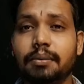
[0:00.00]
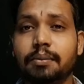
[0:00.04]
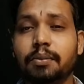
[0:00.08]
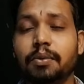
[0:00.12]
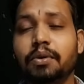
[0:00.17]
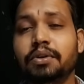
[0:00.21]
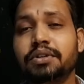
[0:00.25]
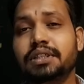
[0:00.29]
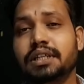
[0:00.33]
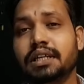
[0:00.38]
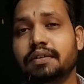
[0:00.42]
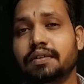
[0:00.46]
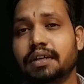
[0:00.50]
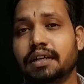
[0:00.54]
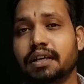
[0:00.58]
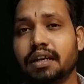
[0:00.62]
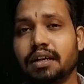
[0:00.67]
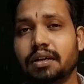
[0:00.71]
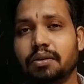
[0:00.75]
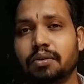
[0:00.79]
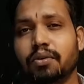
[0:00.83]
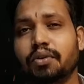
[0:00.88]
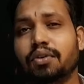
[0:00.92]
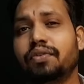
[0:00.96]
மோடி
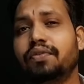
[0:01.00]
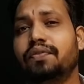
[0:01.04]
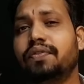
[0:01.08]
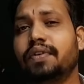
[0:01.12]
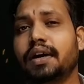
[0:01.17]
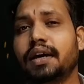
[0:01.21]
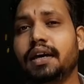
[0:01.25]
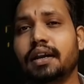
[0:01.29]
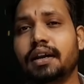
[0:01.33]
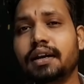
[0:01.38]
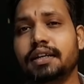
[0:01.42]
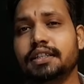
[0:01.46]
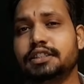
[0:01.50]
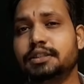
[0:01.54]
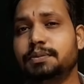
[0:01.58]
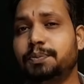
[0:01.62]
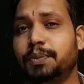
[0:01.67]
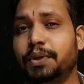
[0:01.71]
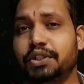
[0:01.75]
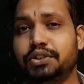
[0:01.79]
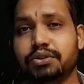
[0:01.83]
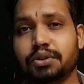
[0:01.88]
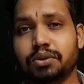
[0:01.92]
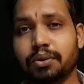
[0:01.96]
அவர்கள் ஒரு ஃபயரான
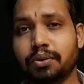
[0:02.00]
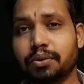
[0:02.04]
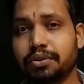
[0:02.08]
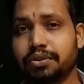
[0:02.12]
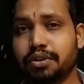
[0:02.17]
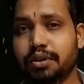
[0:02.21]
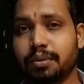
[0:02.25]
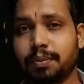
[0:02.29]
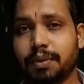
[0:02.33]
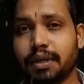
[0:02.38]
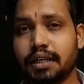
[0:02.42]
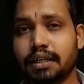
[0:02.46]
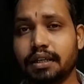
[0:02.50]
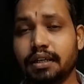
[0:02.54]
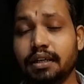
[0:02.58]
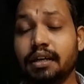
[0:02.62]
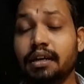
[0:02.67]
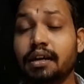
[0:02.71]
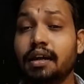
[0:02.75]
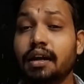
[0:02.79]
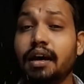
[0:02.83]
ஸ்பீச் ஒன்று கொடுத்திருப்பாரு